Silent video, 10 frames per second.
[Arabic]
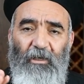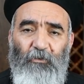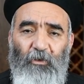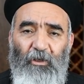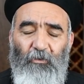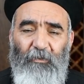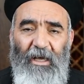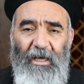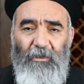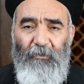
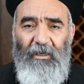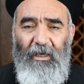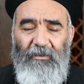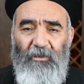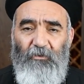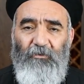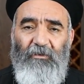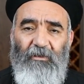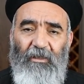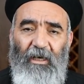وما اجمل ان
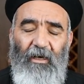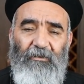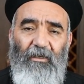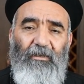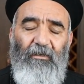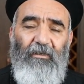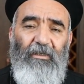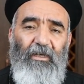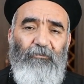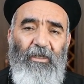يكون آه، عطايا
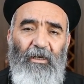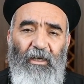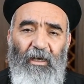القيامه